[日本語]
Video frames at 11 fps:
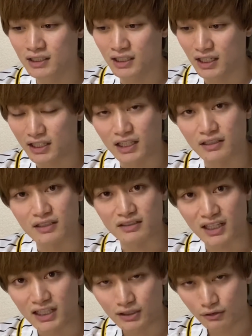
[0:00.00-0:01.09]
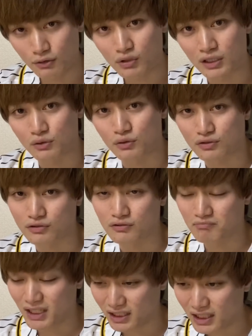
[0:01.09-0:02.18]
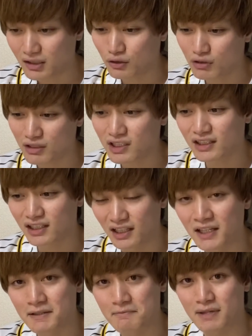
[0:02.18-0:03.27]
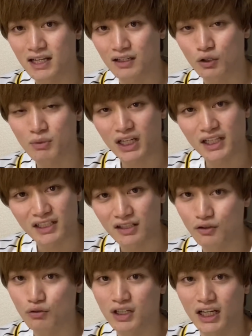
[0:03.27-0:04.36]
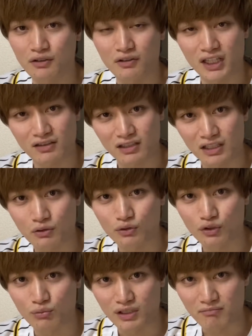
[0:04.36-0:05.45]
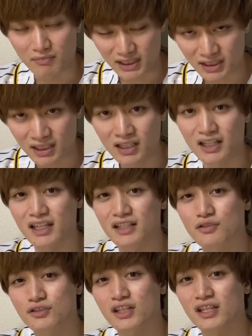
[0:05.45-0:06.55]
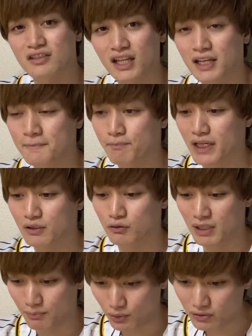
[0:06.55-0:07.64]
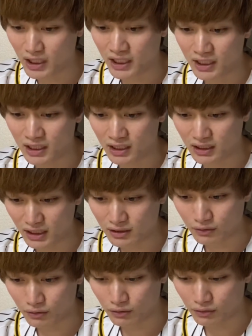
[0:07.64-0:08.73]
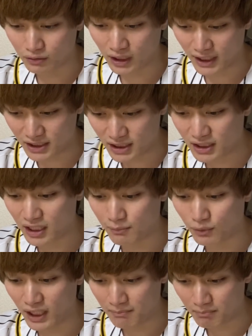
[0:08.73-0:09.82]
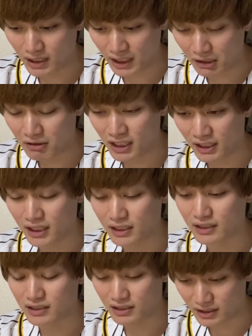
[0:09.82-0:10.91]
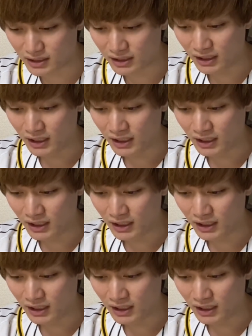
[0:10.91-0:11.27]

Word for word: あれなんですが、その他の投手、まあ結構悪かったね。まあ細かい内容は後でやっていこうと思います。えー、そしてですね、あの、まあ僕がね、その発してもあんま変わらないですし、